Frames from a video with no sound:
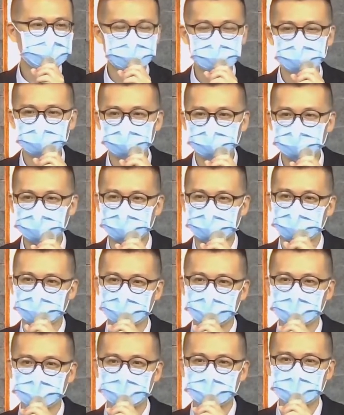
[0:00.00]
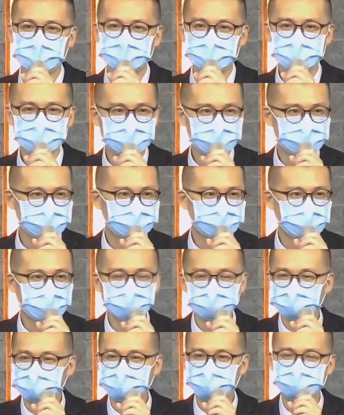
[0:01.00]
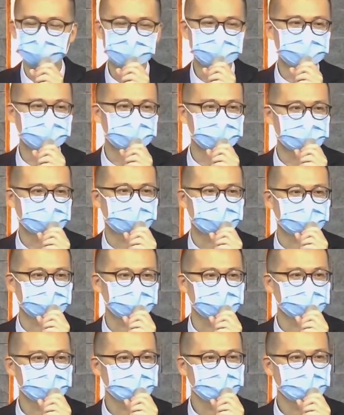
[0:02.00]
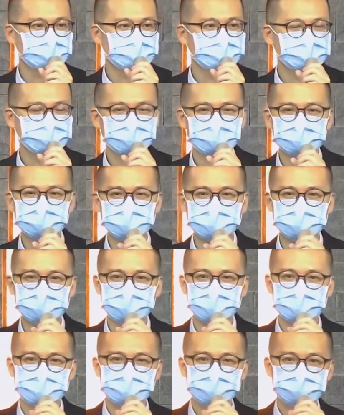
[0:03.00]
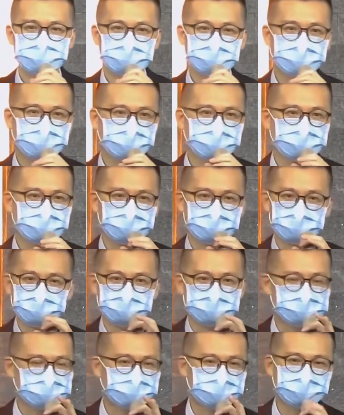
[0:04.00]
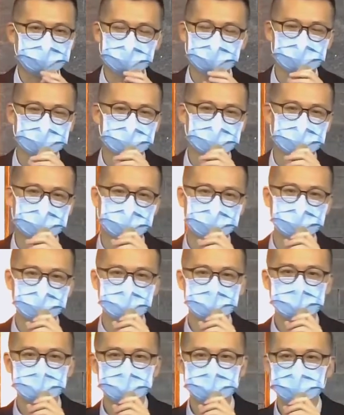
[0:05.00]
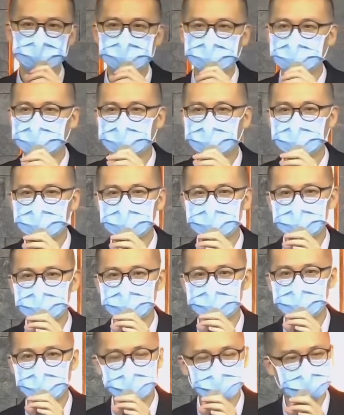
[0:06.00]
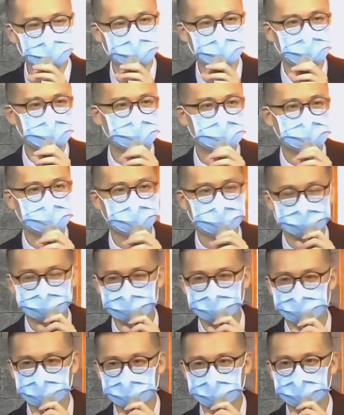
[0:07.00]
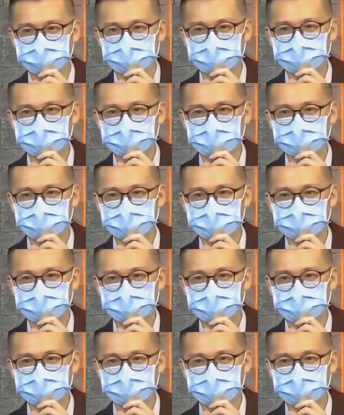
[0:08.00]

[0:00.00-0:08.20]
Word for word: 劝慰子，是个包容力非常强的人，所以他。最后有很长一段时间都是跟保罗一起来服侍，